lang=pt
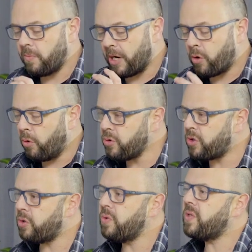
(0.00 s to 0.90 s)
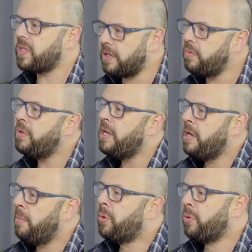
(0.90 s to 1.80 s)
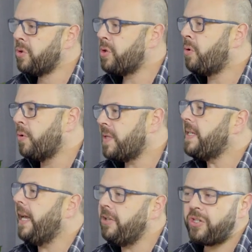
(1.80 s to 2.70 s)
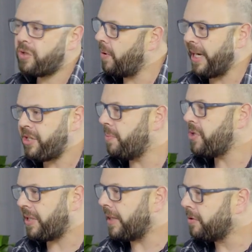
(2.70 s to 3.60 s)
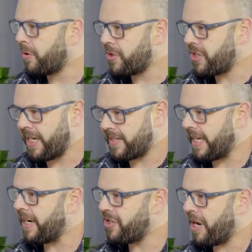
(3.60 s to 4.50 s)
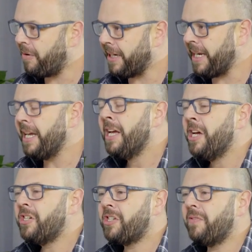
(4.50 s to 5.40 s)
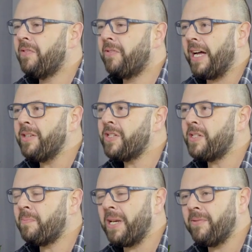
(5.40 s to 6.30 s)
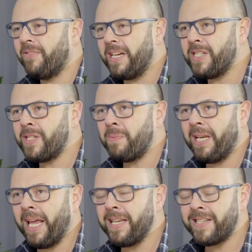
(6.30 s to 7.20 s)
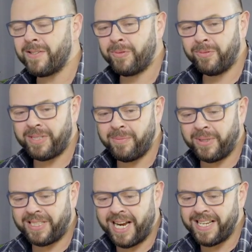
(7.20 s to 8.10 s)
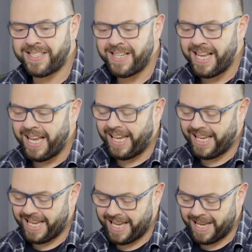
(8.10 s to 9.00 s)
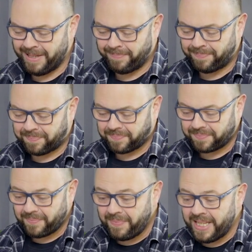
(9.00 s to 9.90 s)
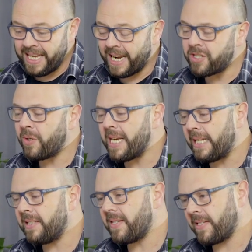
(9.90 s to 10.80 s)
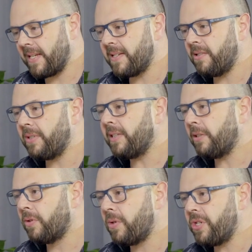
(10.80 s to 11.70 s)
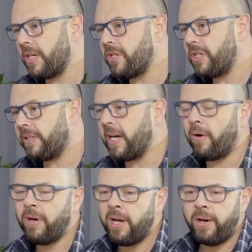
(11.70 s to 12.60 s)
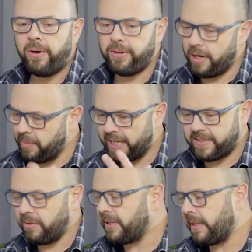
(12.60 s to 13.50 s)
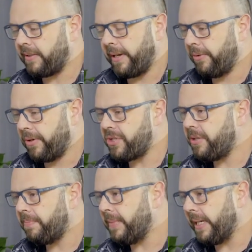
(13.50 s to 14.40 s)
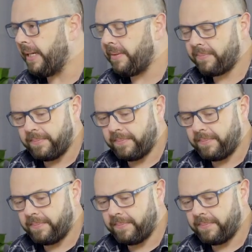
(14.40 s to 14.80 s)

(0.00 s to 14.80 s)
uma construção para o uso consciente de qualquer tipo de tecnologia em sala de aula, né? Já tive várias, experi várias experiências algum tempo atrás. É relacionadas a essa questão da tecnologia digital. É uma questão que está até hoje, né,